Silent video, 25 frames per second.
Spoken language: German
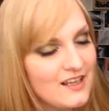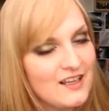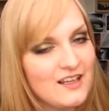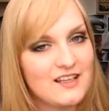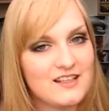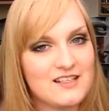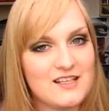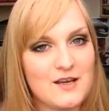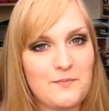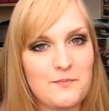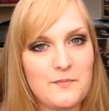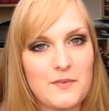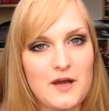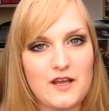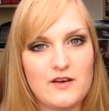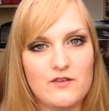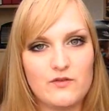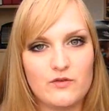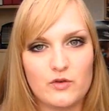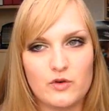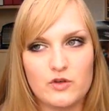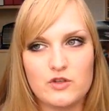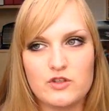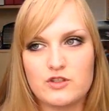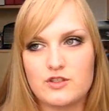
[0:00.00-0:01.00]
Ich habe
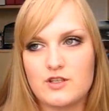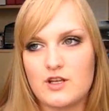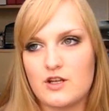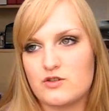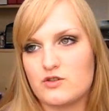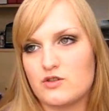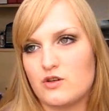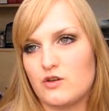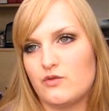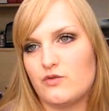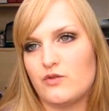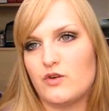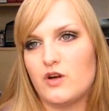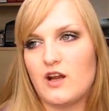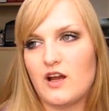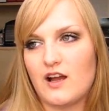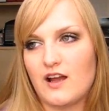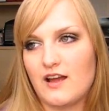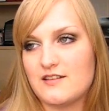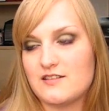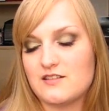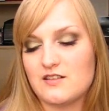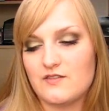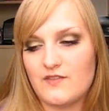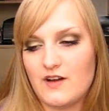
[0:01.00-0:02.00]
meinen Wunsch ja schon vor einer
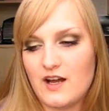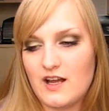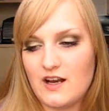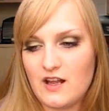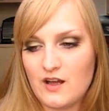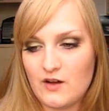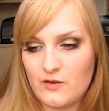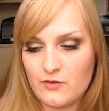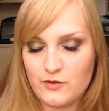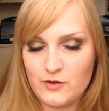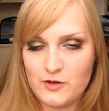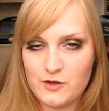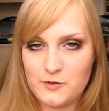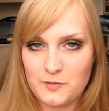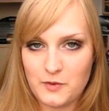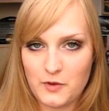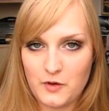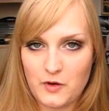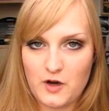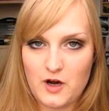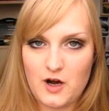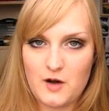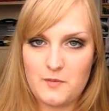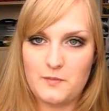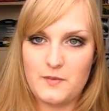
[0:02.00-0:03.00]
ganzen Weile erfüllt
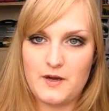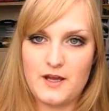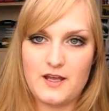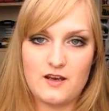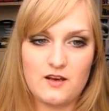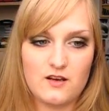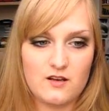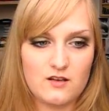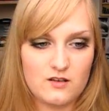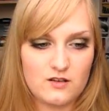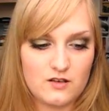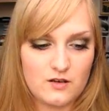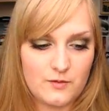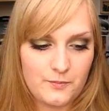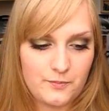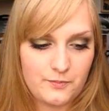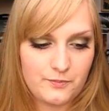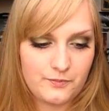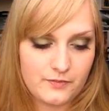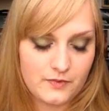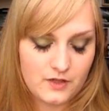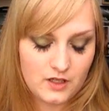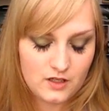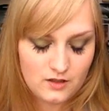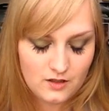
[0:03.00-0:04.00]
bekommen. Mein
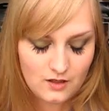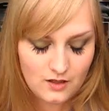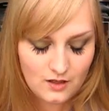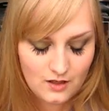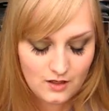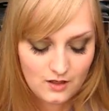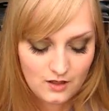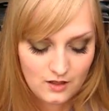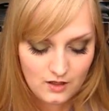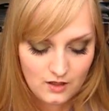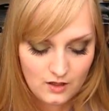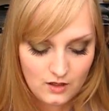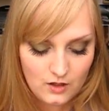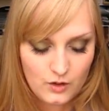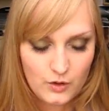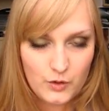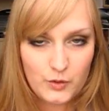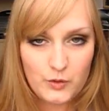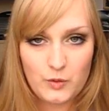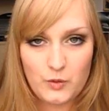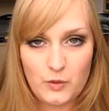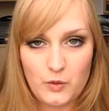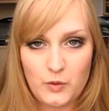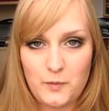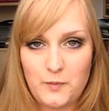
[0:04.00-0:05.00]
ähm,
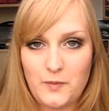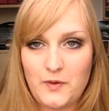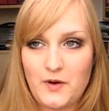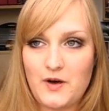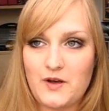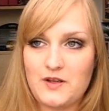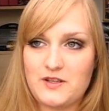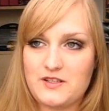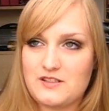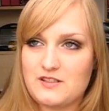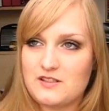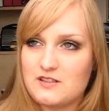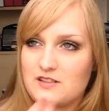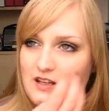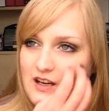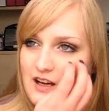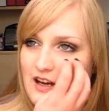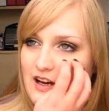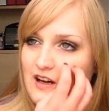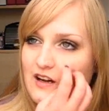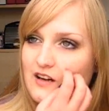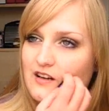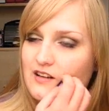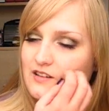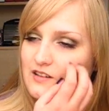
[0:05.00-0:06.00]
Hugo Boss
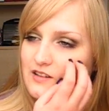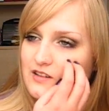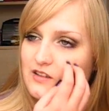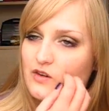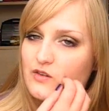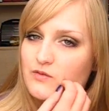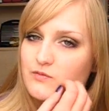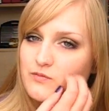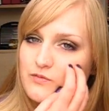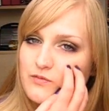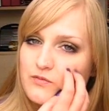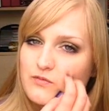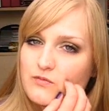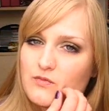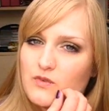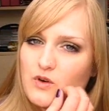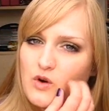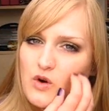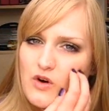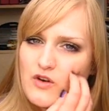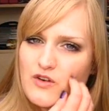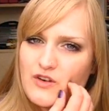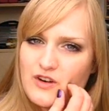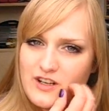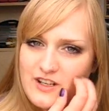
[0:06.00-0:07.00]
da... Äh,
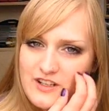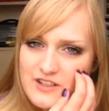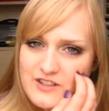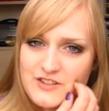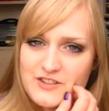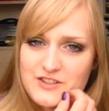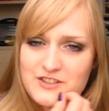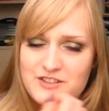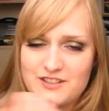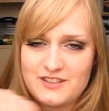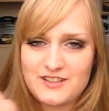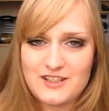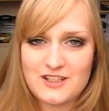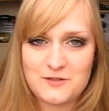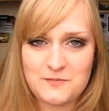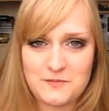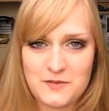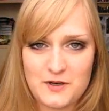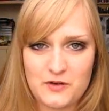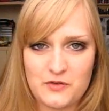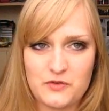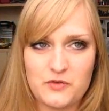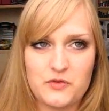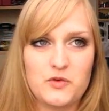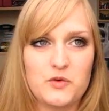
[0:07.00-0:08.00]
Orange, das
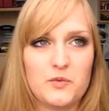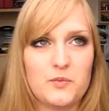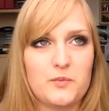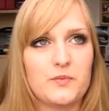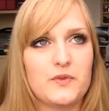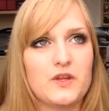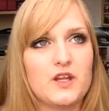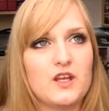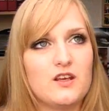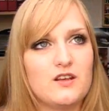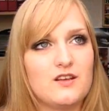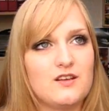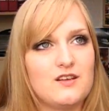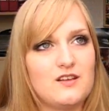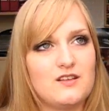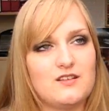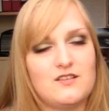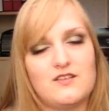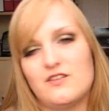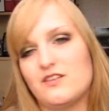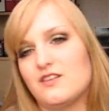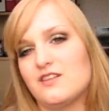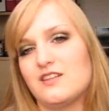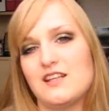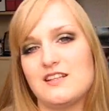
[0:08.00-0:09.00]
Parfüm.
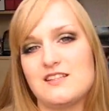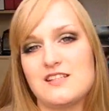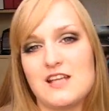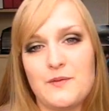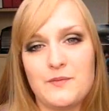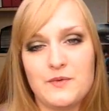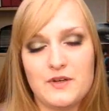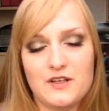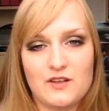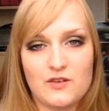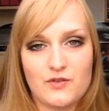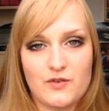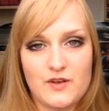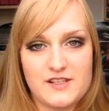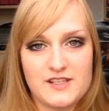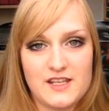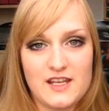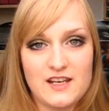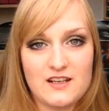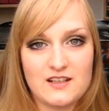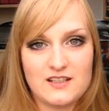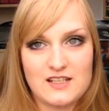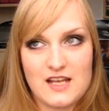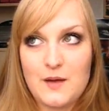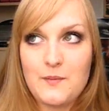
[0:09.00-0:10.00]
Und jetzt haben die das
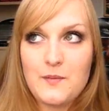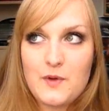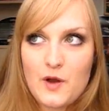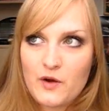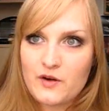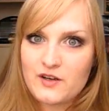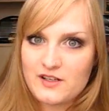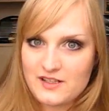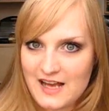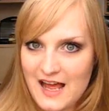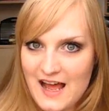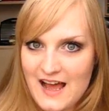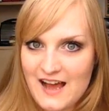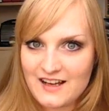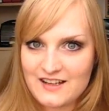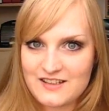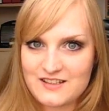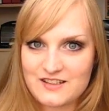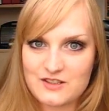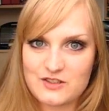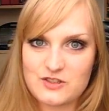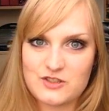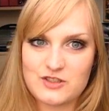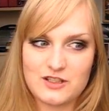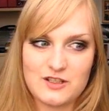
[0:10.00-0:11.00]
versendet. Die haben mir auch eine
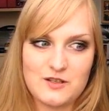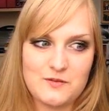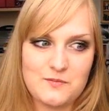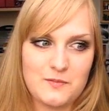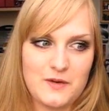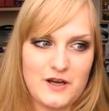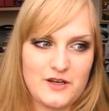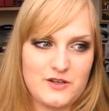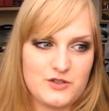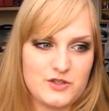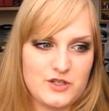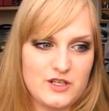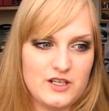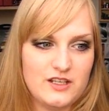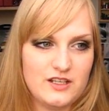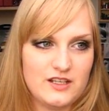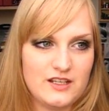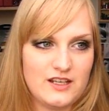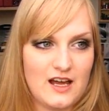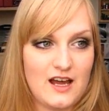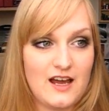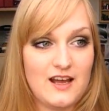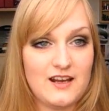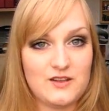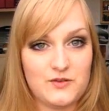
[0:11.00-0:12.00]
Nachricht geschrieben bei Genie,
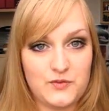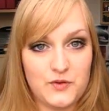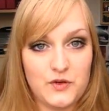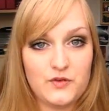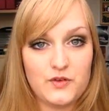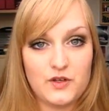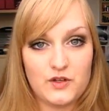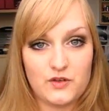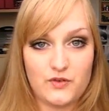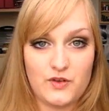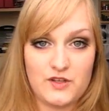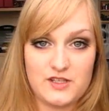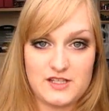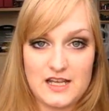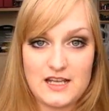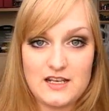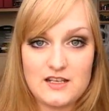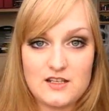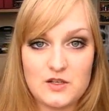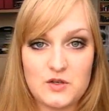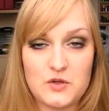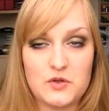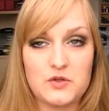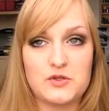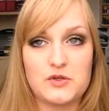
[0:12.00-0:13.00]
da, das wird jetzt
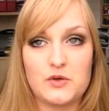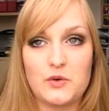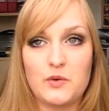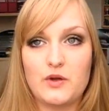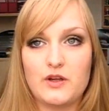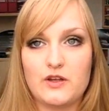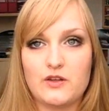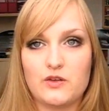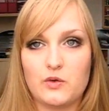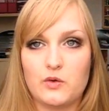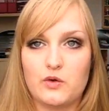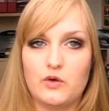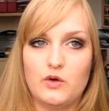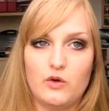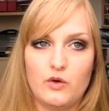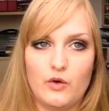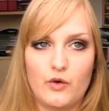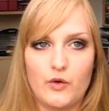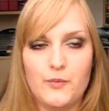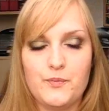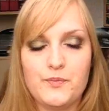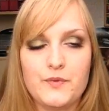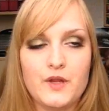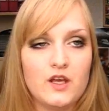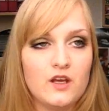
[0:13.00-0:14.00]
versendet und so. Ich so,
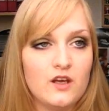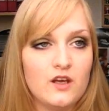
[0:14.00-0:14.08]
jojo.